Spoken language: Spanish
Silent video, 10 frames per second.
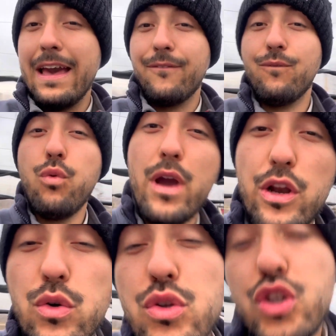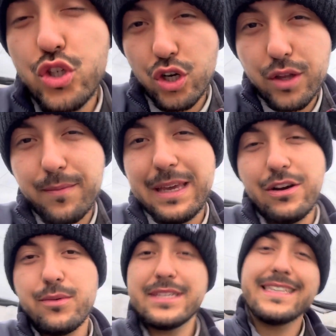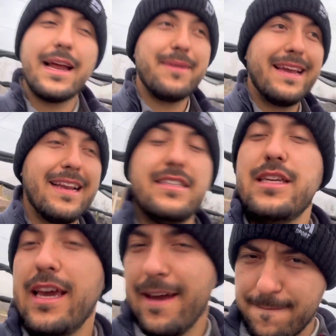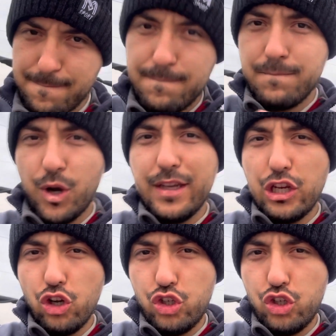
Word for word: Bueno, en un short vi cómo se hace la mezcla, así que revisen los